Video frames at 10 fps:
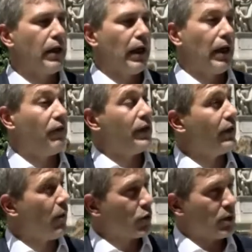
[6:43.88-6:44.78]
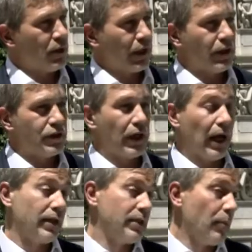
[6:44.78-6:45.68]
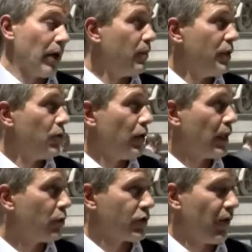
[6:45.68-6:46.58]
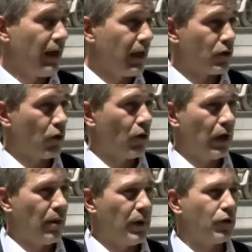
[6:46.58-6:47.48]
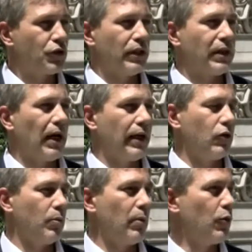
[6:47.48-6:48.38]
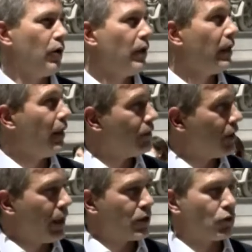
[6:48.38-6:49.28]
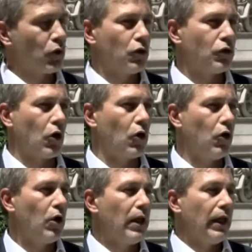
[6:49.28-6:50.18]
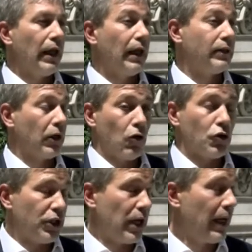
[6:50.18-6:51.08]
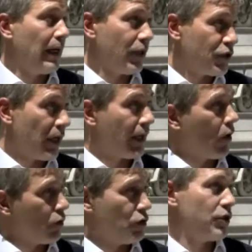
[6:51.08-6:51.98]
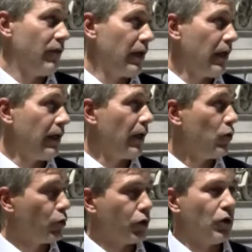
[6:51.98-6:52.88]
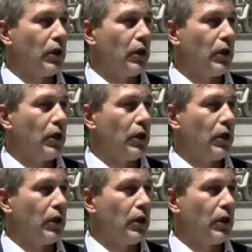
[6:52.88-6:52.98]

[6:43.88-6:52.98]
l'effettiva possibilità di riciclare, sia per le emissioni in atmosfera che sono l'elemento centrale che dobbiamo eh, tenere sotto controllo e la tecnologia e la ricerca oggi ci viene in aiuto.